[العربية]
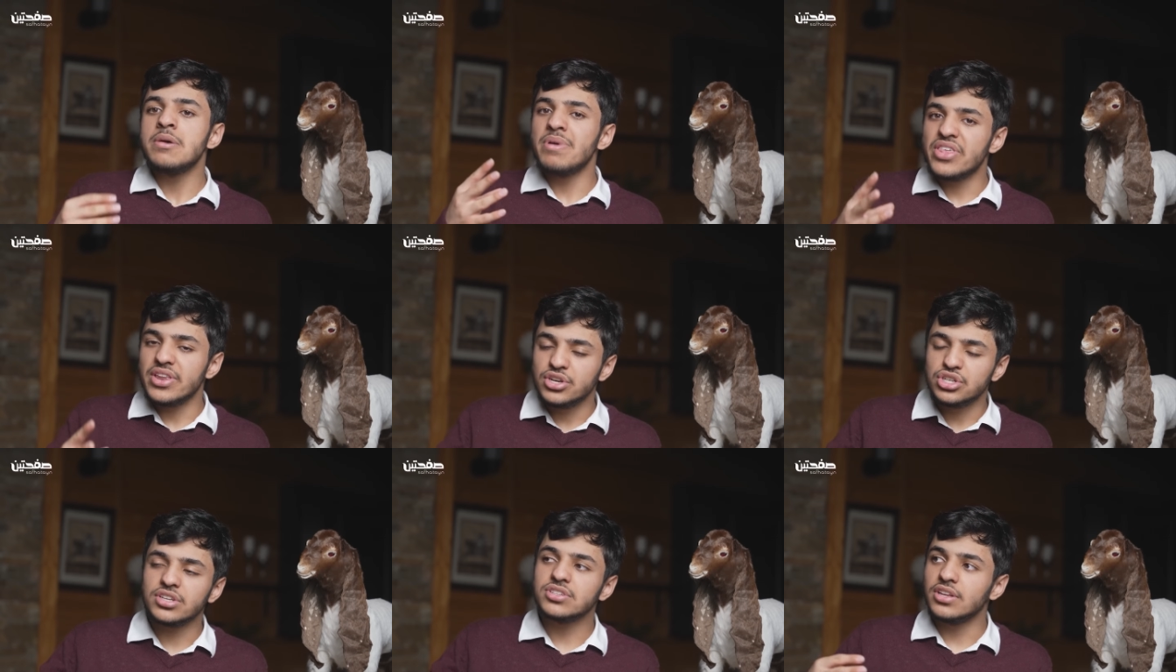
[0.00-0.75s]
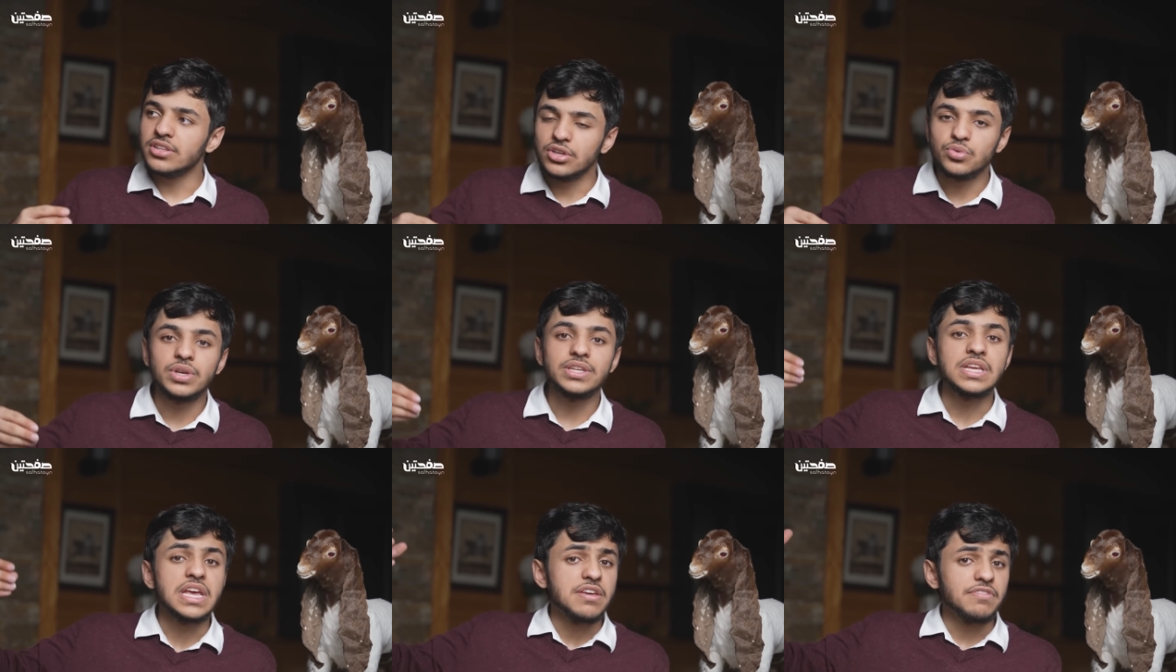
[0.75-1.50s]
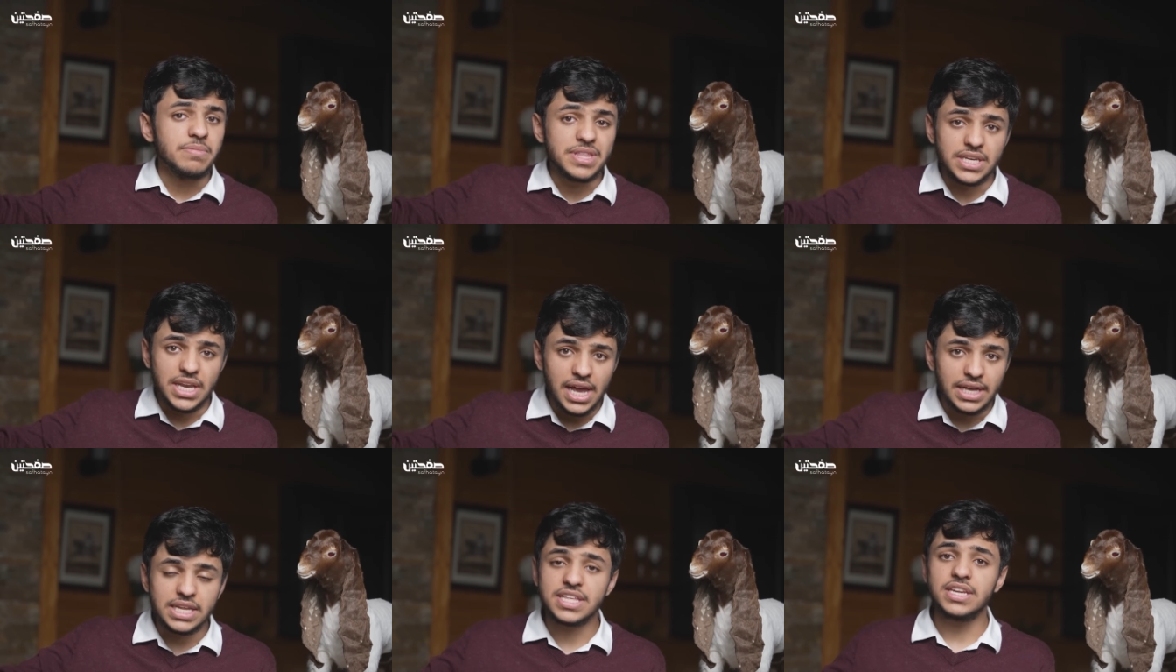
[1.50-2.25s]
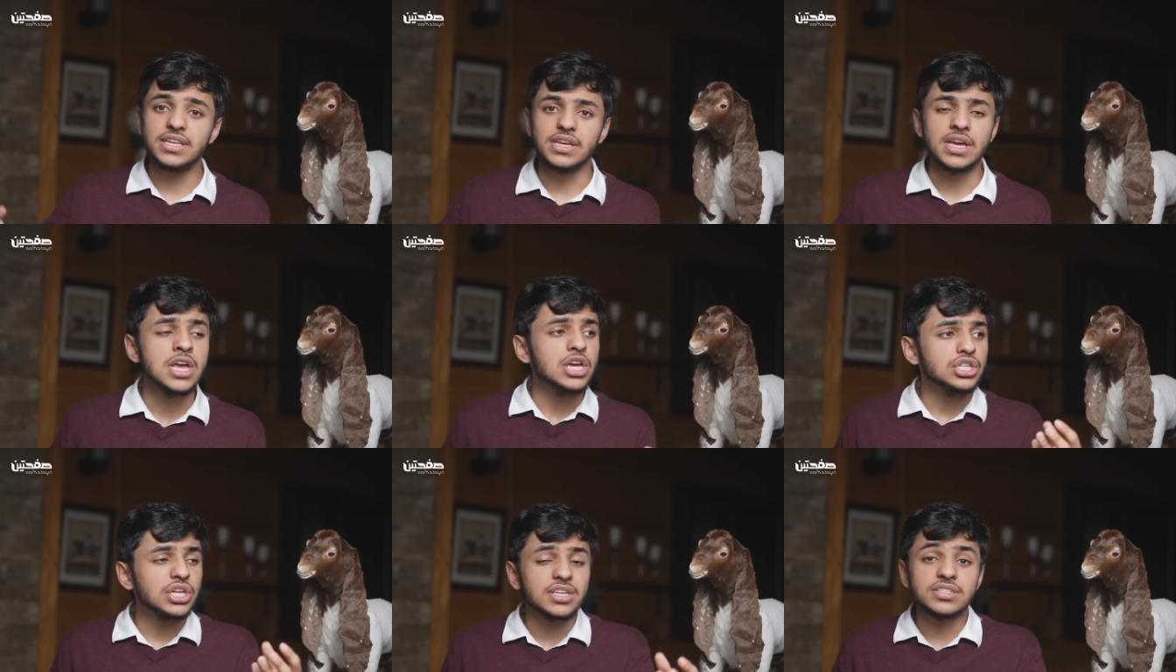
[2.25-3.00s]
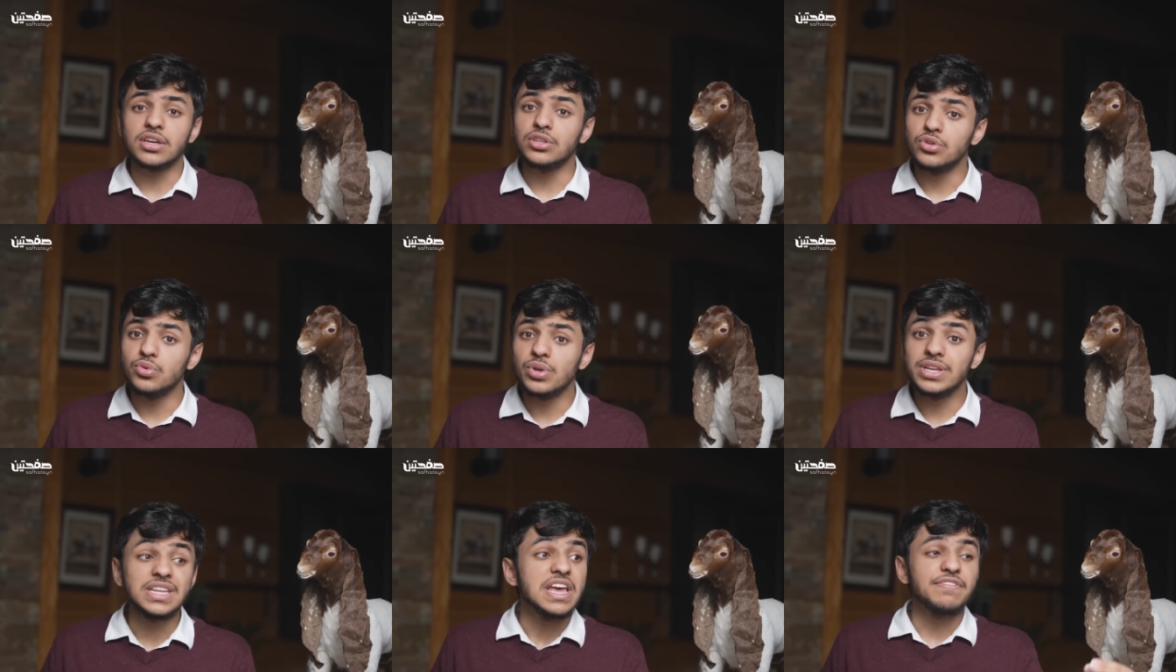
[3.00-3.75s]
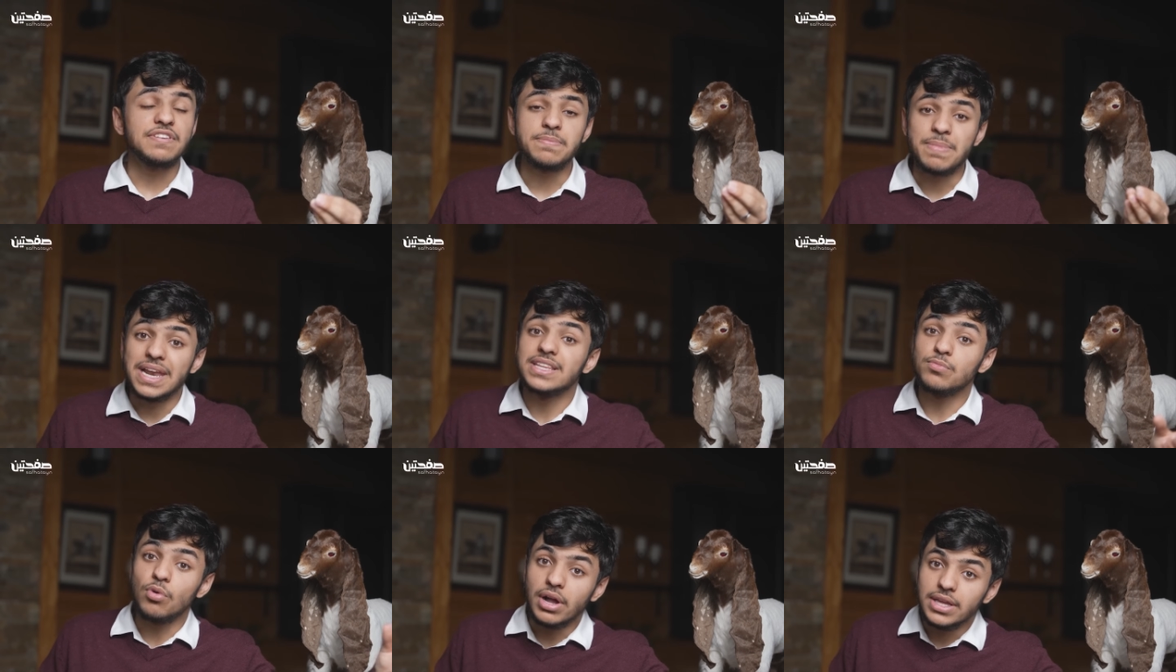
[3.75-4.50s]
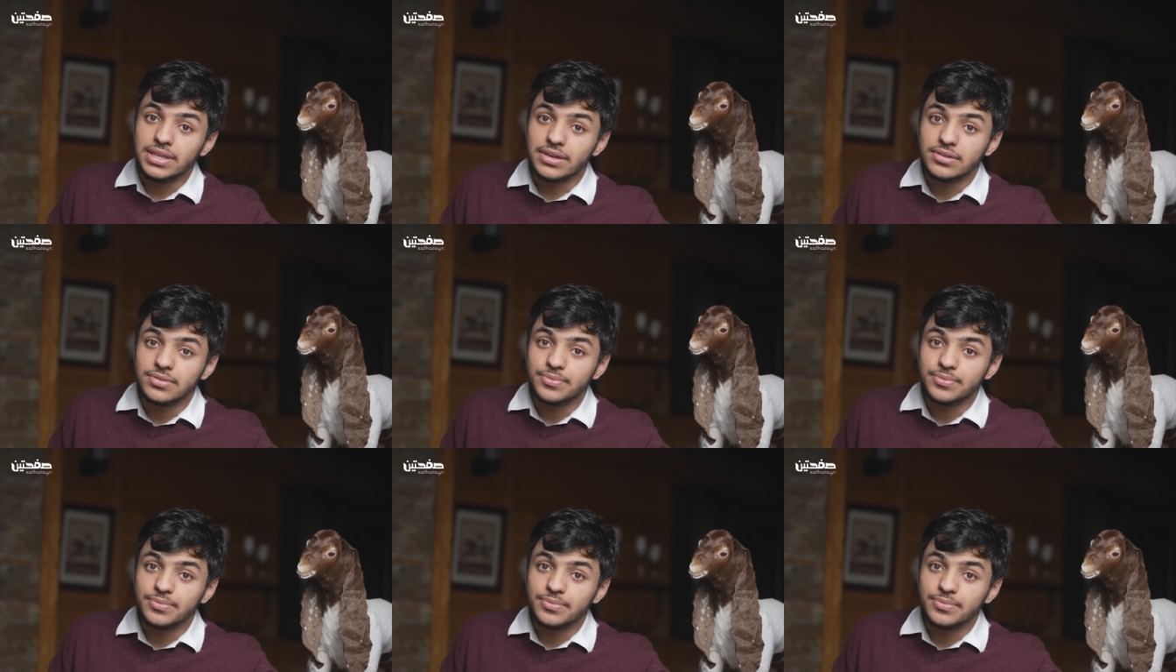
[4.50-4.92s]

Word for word: مثلا شخص قد ينولد في مثلا عائله ثريه، شخص قد ينولد في بلد معين،